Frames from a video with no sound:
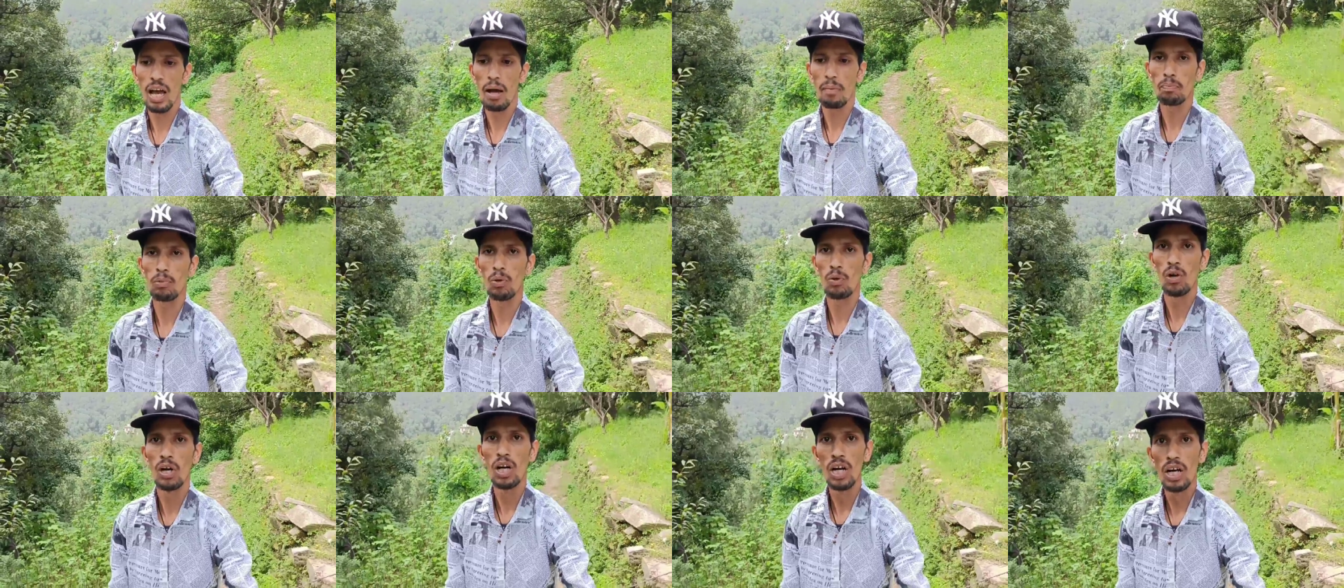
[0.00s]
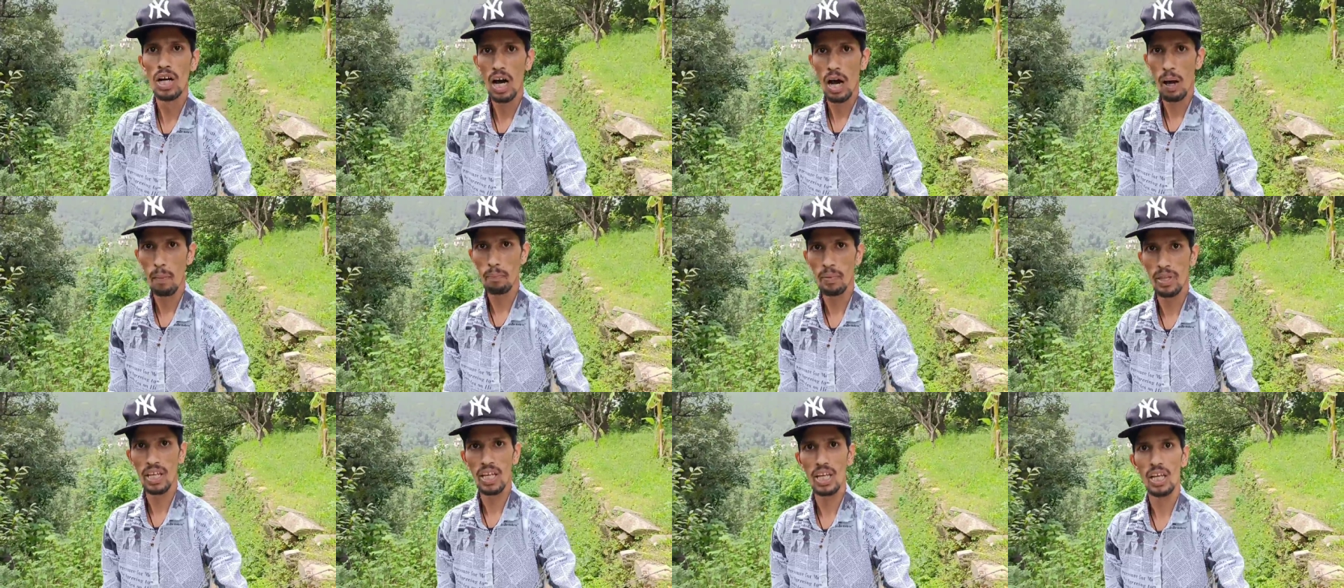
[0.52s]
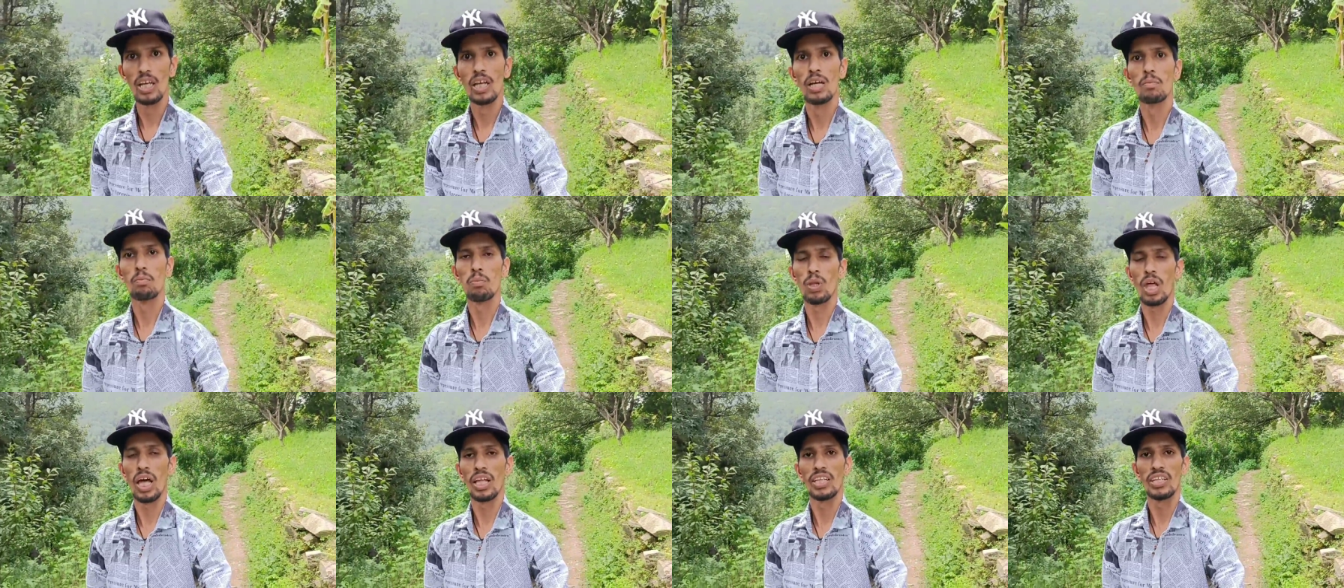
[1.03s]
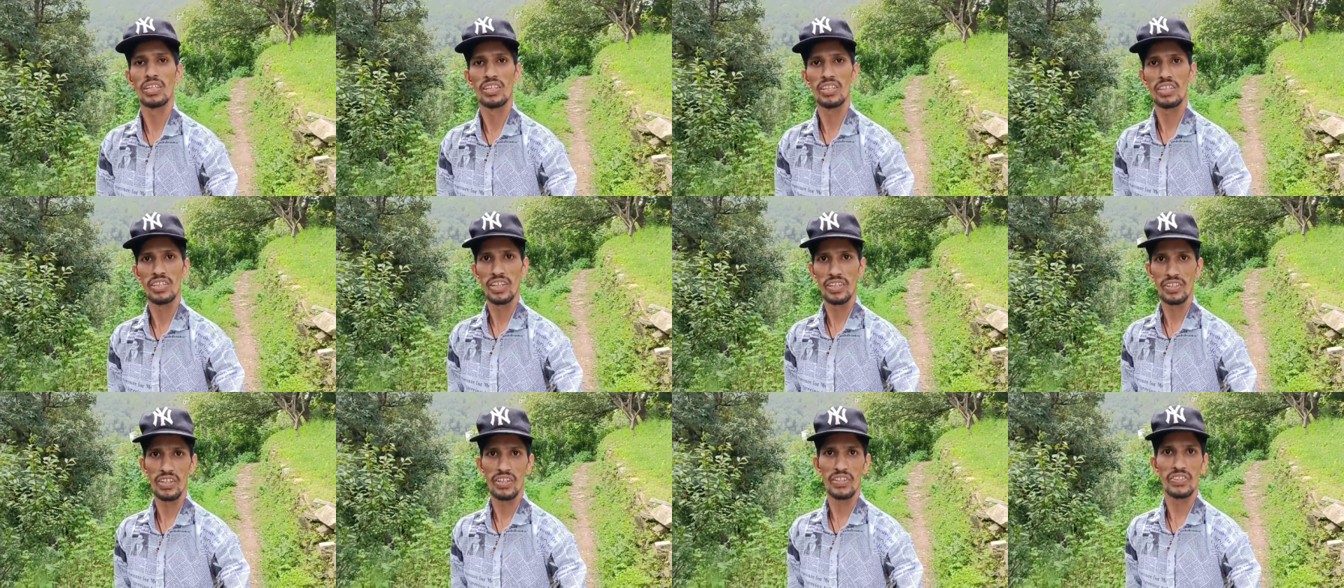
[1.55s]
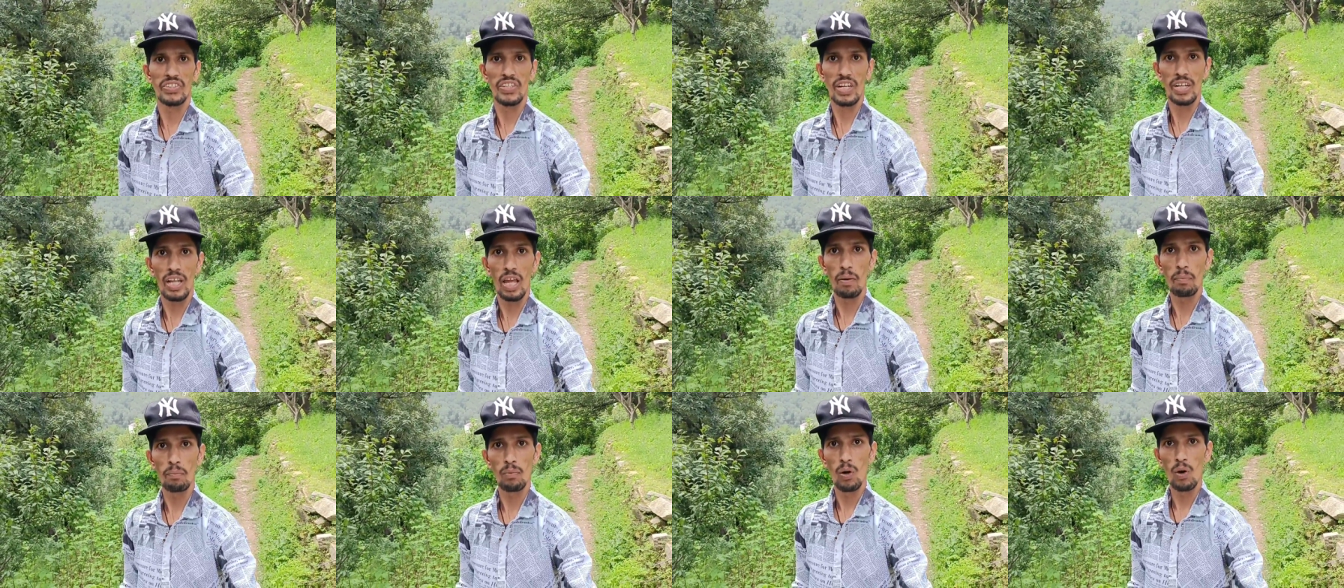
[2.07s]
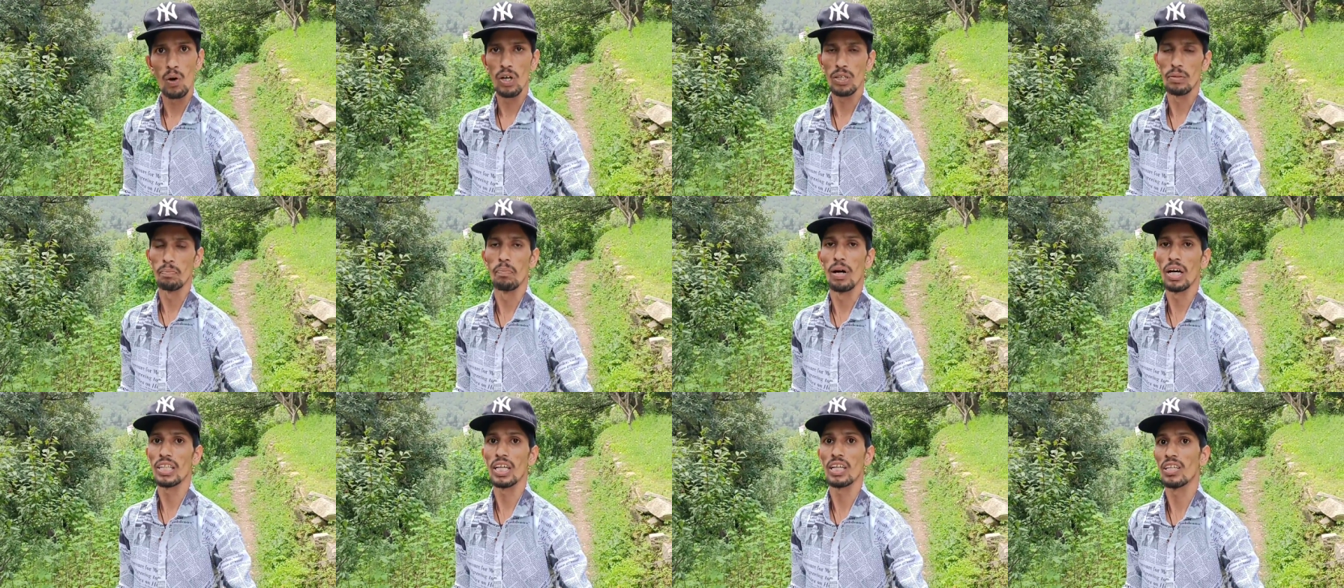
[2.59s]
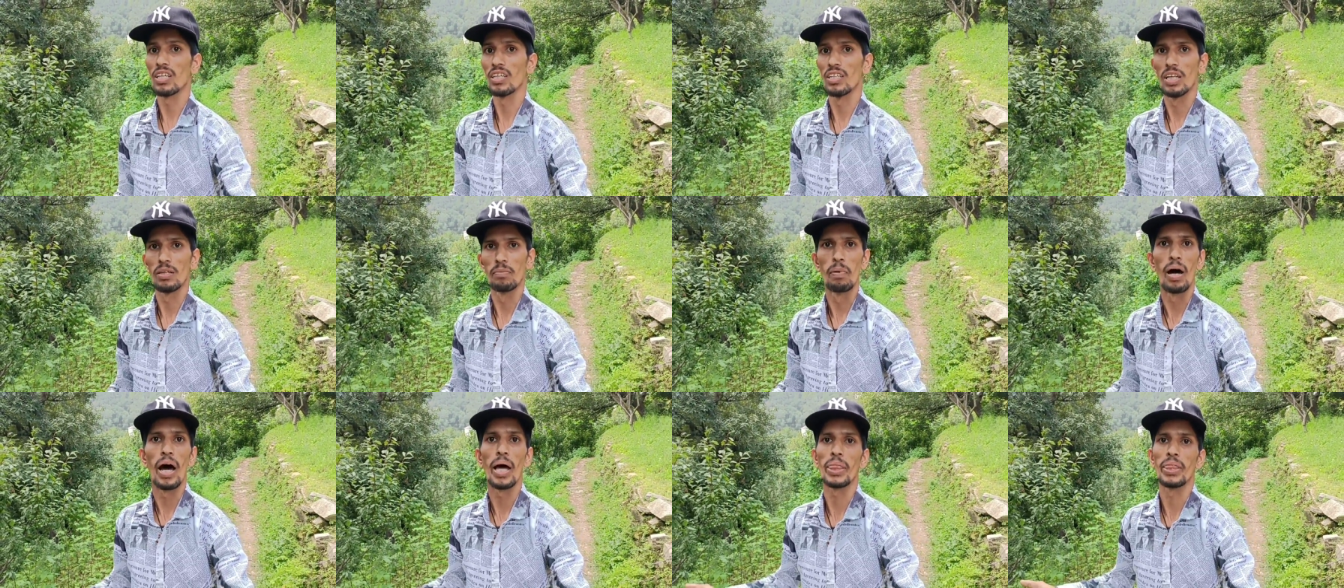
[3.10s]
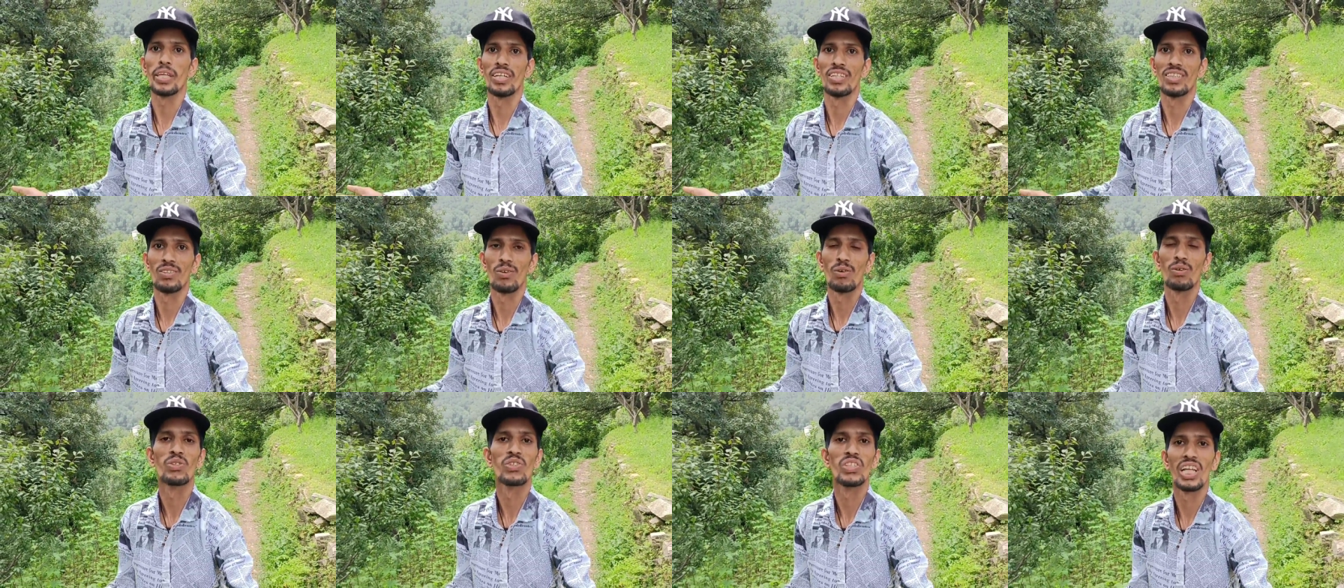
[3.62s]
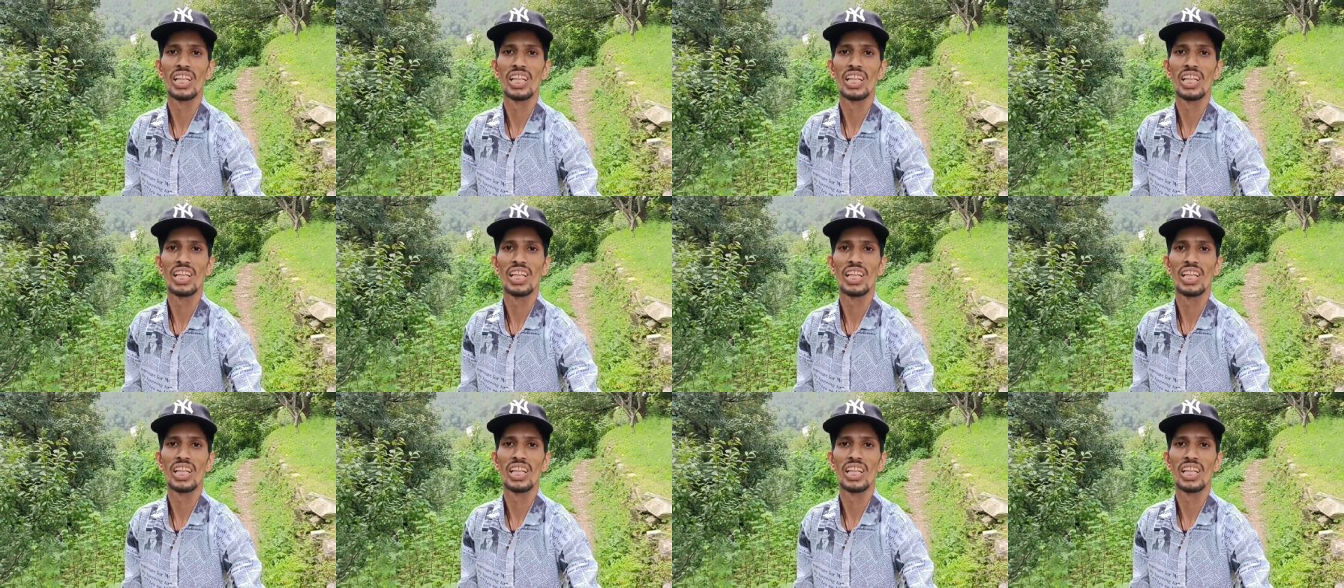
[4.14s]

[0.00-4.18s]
अपने पुराने क्रिकेट स्टेडियम और माता के दरबार तक तो चलिए गए